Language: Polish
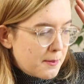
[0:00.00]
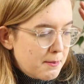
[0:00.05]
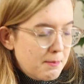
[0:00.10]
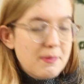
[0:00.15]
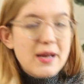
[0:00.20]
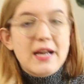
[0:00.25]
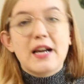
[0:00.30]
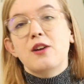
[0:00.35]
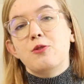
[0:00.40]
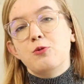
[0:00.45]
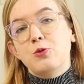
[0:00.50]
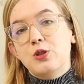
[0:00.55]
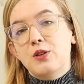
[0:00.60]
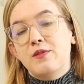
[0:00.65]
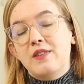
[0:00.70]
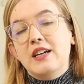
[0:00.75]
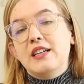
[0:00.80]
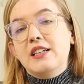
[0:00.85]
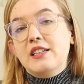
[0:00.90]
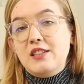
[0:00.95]
mega
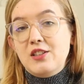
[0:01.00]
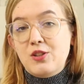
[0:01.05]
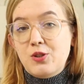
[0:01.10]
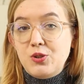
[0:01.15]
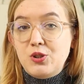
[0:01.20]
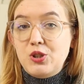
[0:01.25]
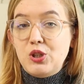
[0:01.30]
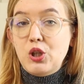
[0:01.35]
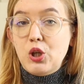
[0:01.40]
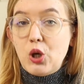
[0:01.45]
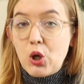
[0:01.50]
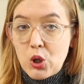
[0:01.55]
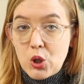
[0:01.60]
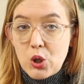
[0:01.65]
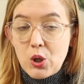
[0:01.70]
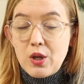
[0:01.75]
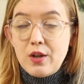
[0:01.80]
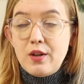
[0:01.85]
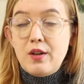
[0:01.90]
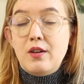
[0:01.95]
kluczowa, jeśli chodzi
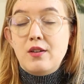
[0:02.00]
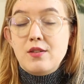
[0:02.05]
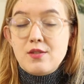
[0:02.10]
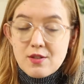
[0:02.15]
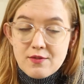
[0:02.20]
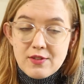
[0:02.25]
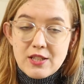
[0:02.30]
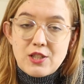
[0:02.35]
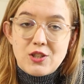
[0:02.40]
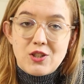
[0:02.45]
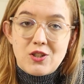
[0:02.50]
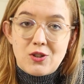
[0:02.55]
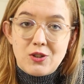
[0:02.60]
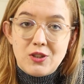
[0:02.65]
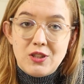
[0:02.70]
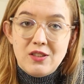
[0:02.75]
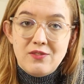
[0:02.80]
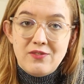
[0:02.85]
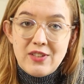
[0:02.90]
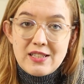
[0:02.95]
o zdrowie naszych
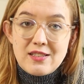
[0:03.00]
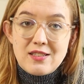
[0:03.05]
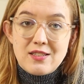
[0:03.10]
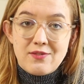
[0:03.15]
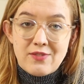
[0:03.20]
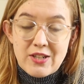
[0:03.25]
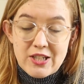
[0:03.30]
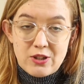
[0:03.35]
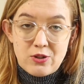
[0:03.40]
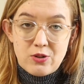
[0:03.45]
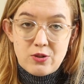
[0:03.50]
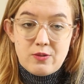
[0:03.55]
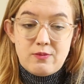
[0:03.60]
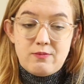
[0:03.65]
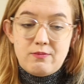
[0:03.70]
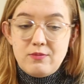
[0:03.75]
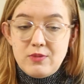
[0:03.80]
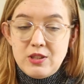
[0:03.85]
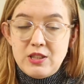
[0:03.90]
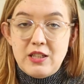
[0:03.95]
kości, więc warto
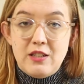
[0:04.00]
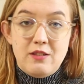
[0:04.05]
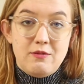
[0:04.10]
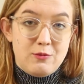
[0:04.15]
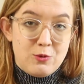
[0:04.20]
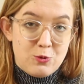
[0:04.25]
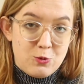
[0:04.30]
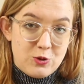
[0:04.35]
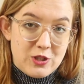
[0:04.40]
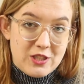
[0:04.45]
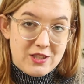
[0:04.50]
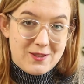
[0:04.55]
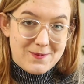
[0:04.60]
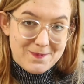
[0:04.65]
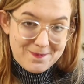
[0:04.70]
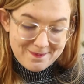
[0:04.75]
się ruszać.